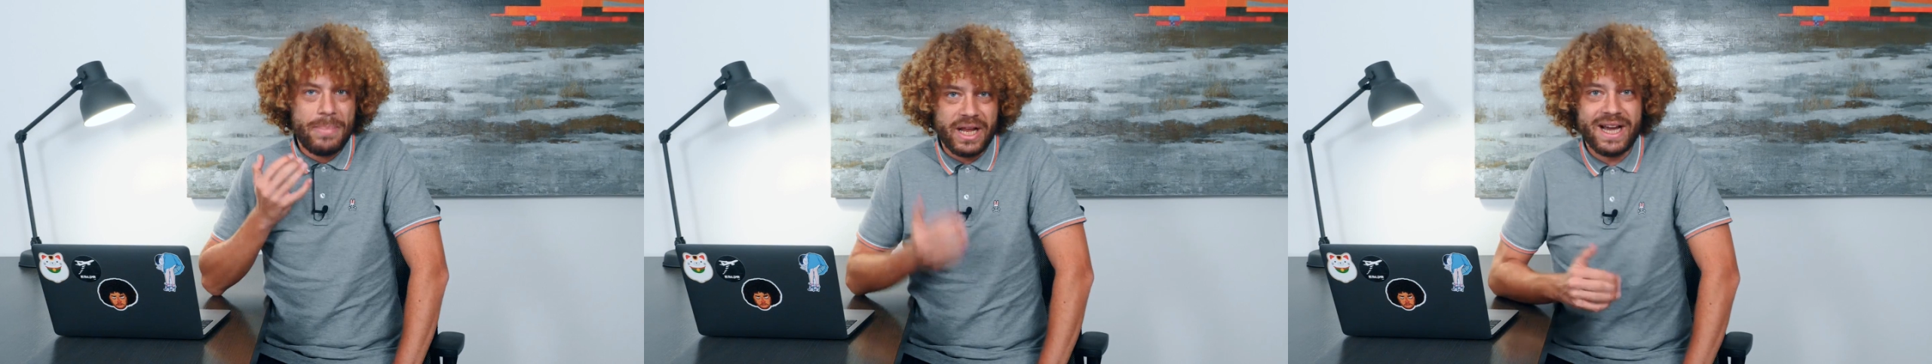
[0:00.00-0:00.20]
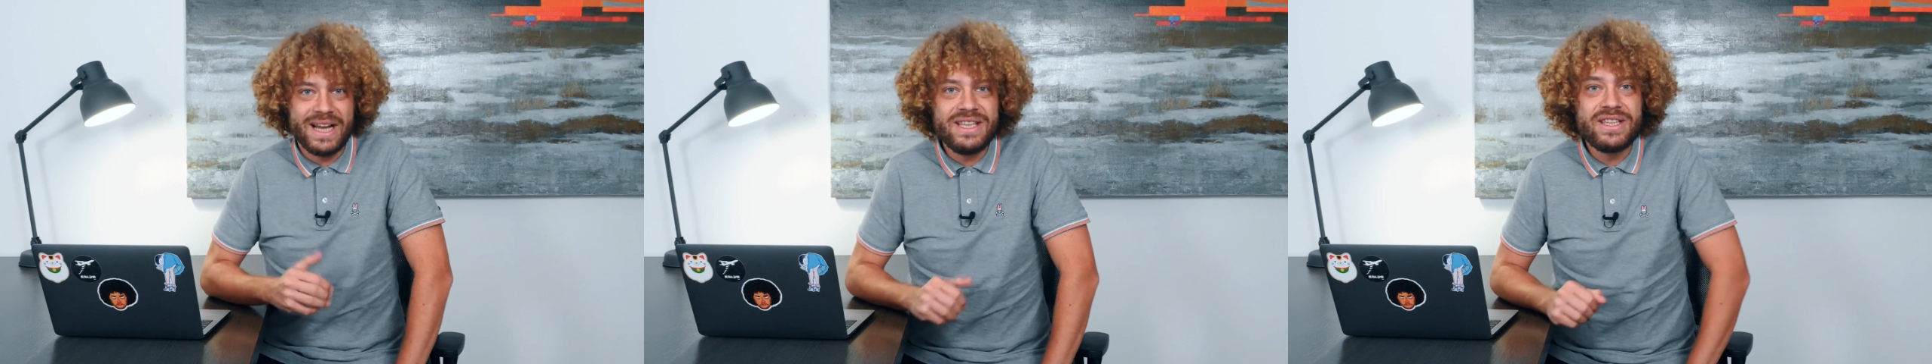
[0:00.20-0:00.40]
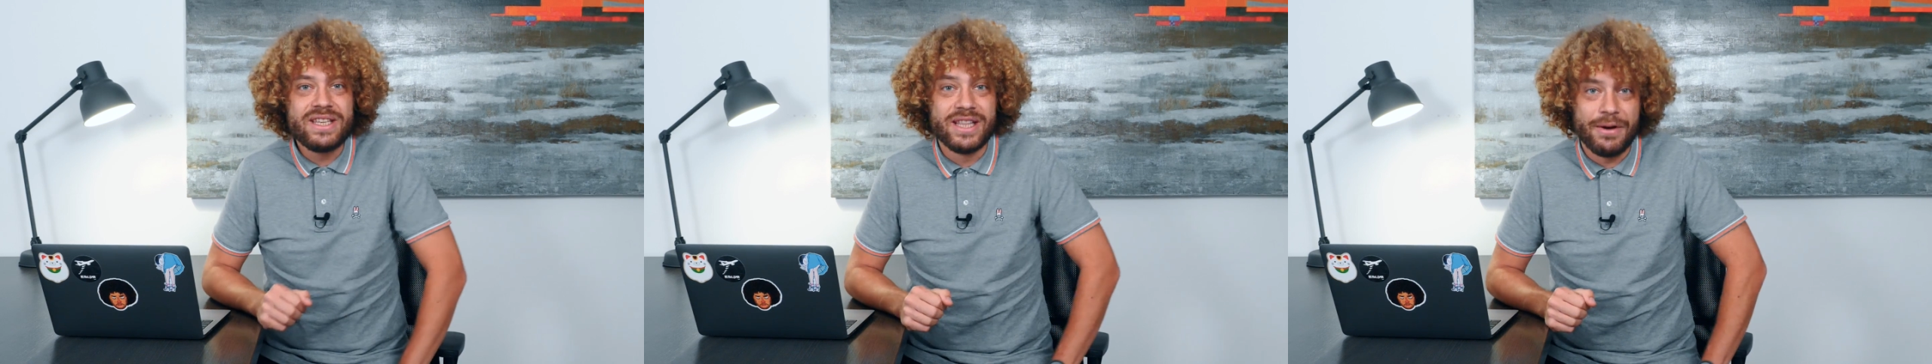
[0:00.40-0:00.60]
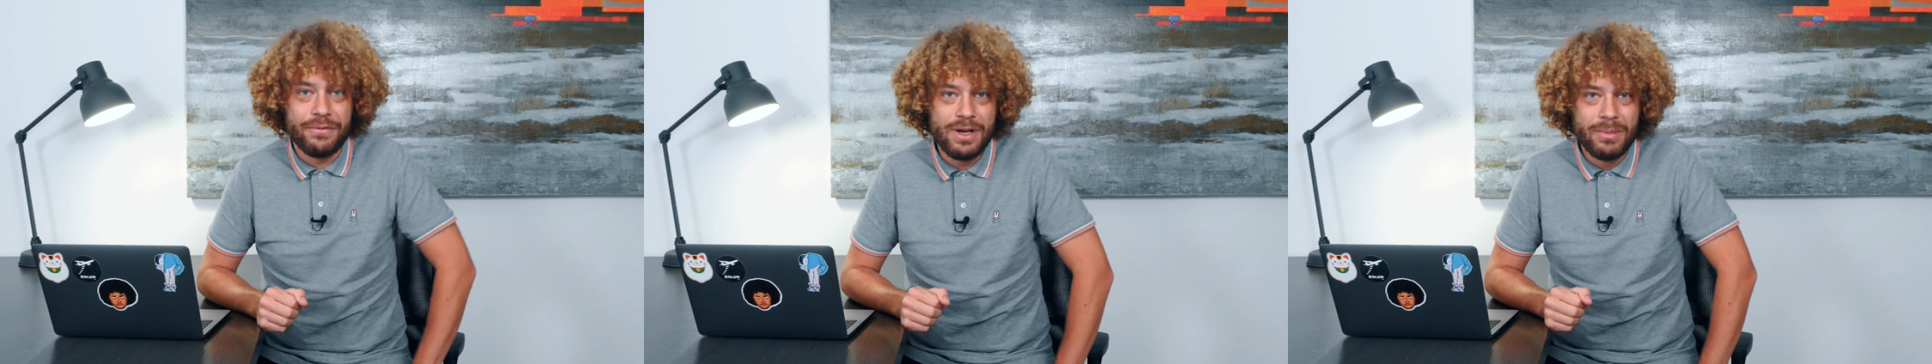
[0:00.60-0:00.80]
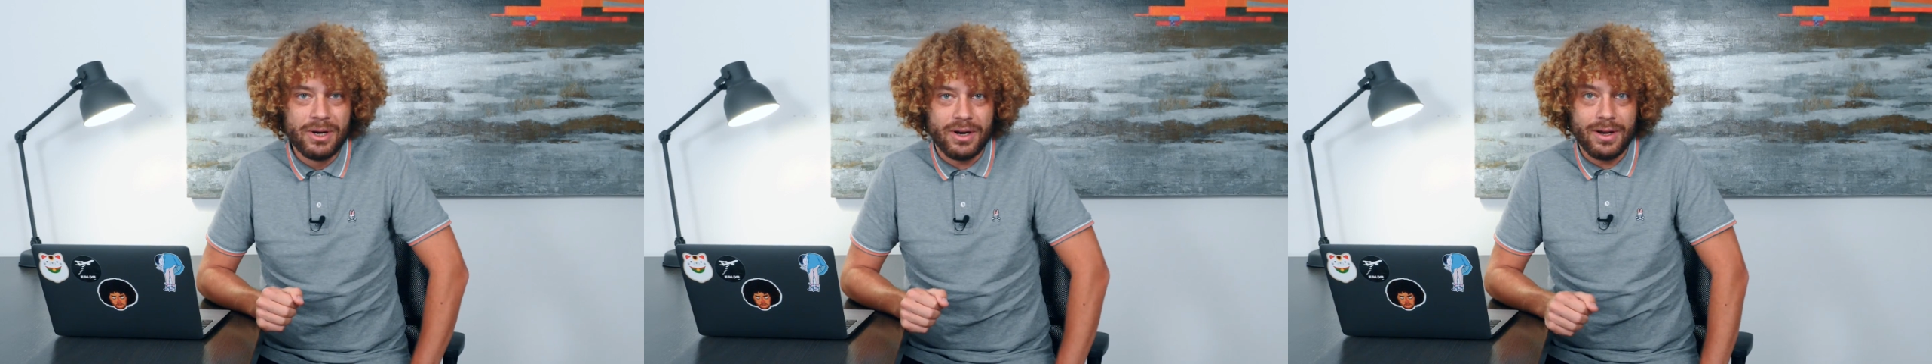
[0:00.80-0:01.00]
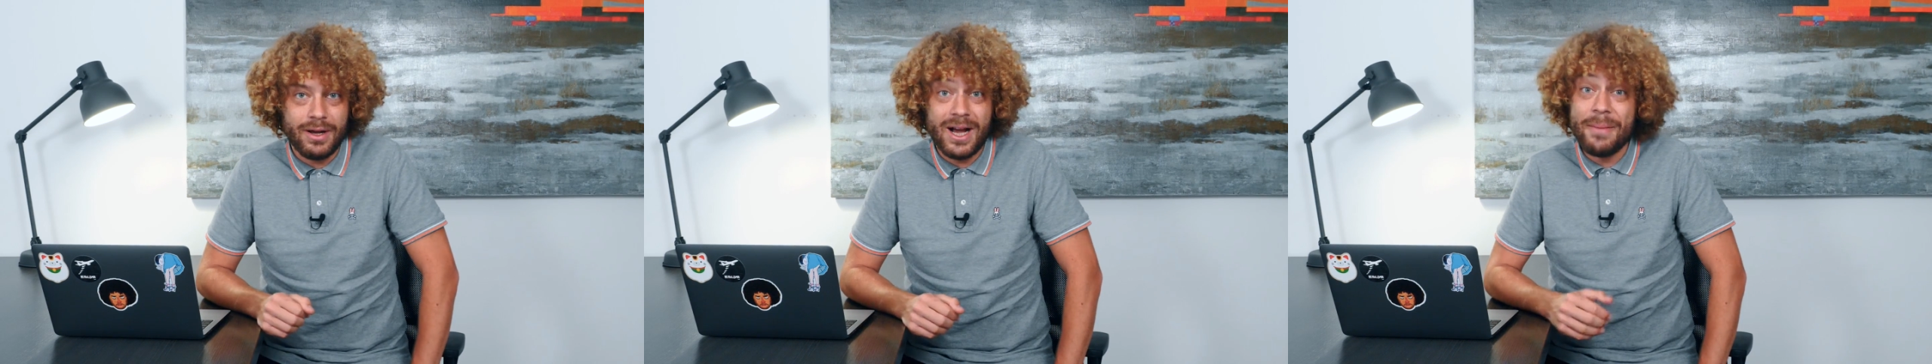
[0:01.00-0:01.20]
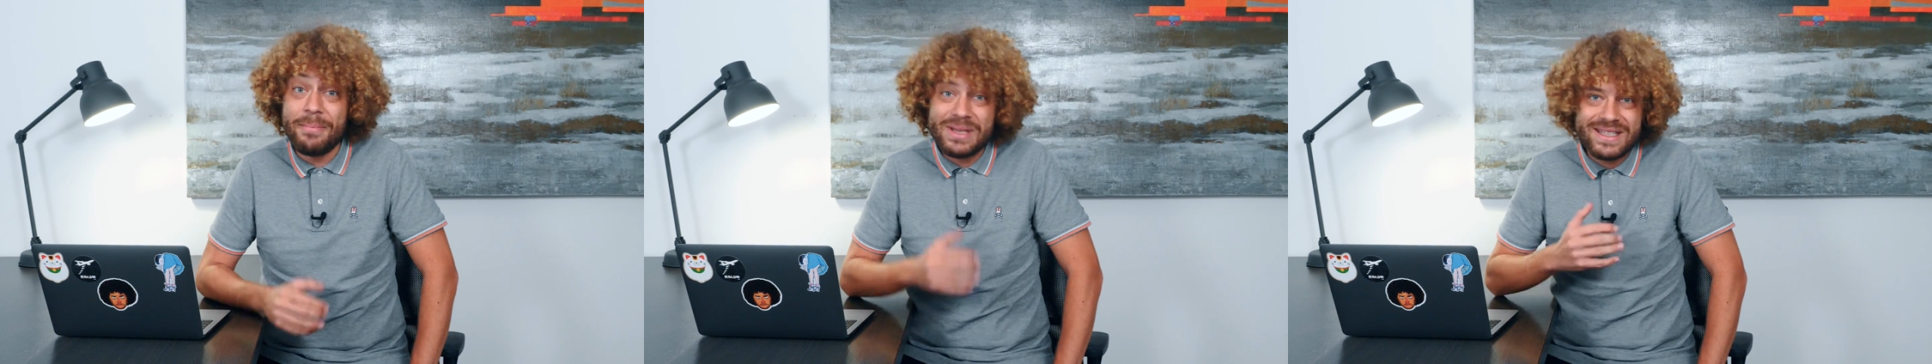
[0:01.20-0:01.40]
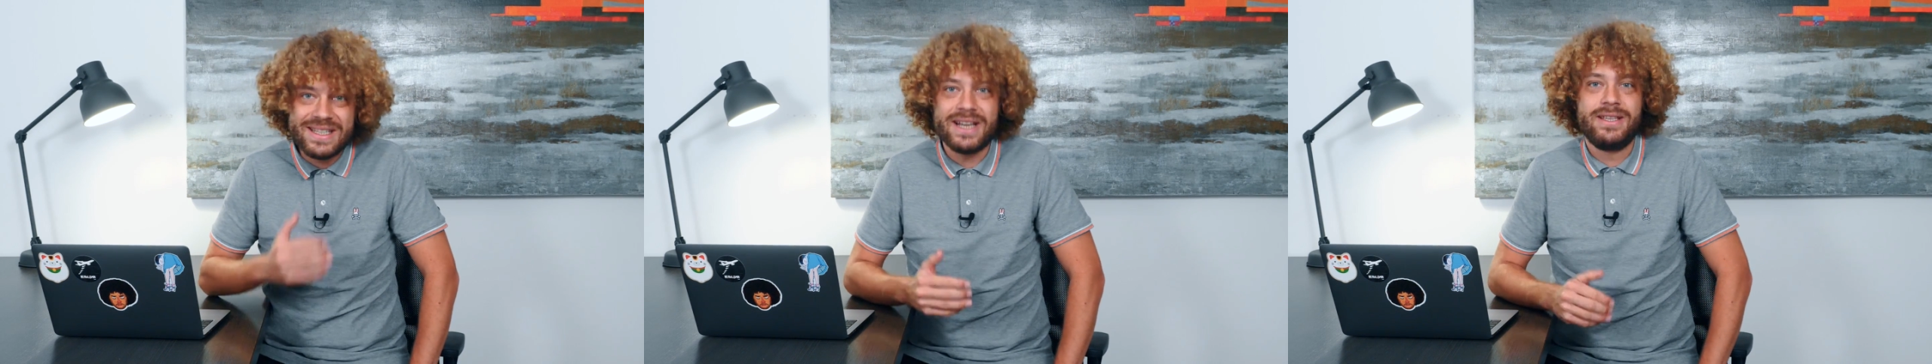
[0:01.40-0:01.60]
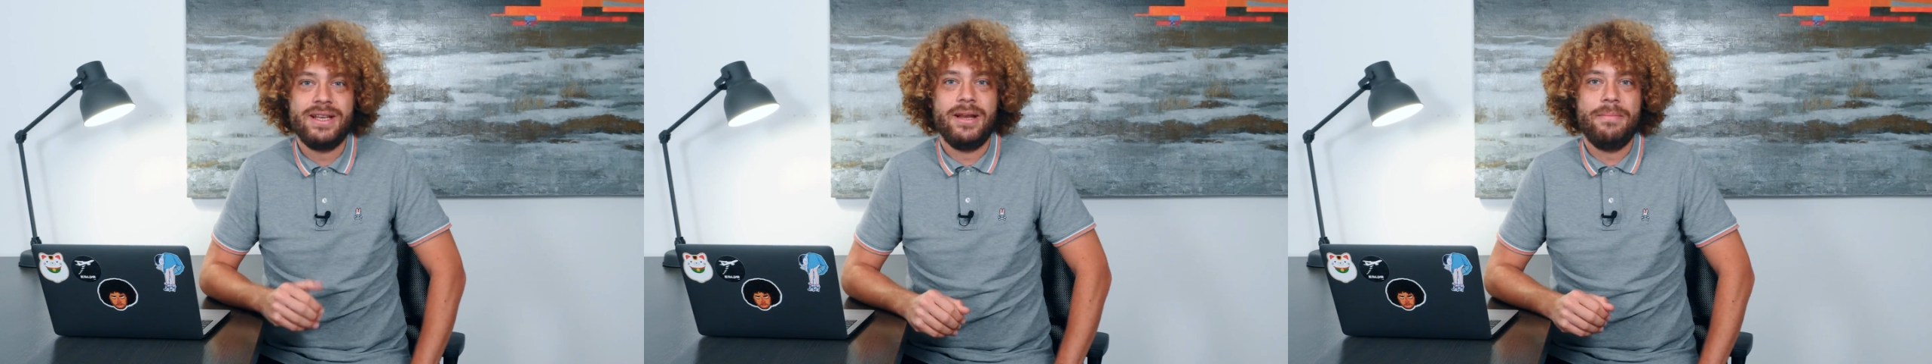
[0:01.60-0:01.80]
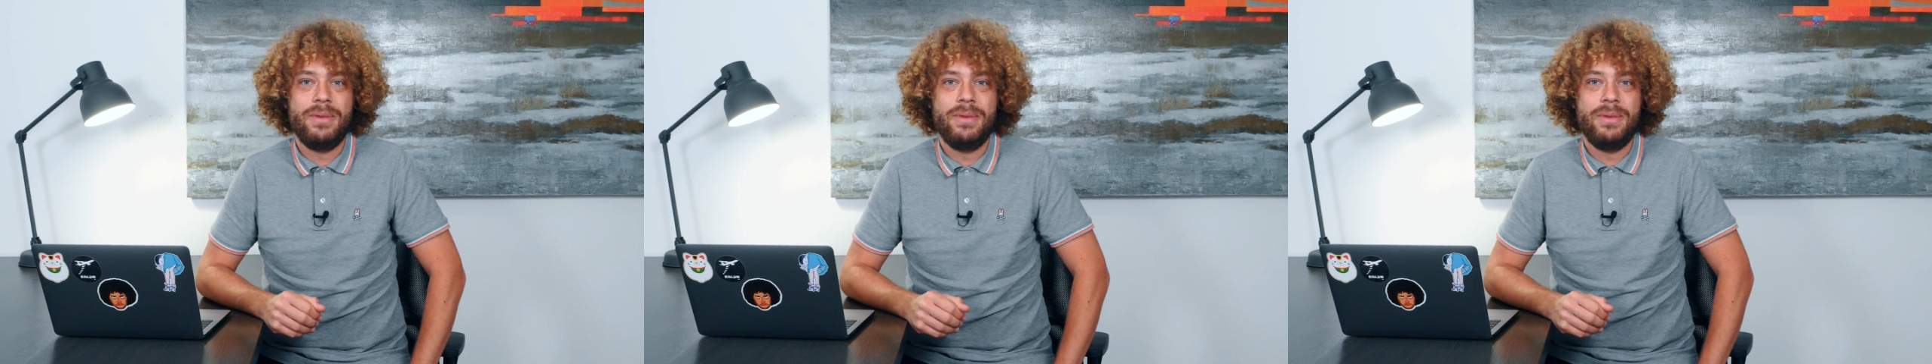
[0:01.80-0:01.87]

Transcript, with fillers: Приходите на выборы, обязательно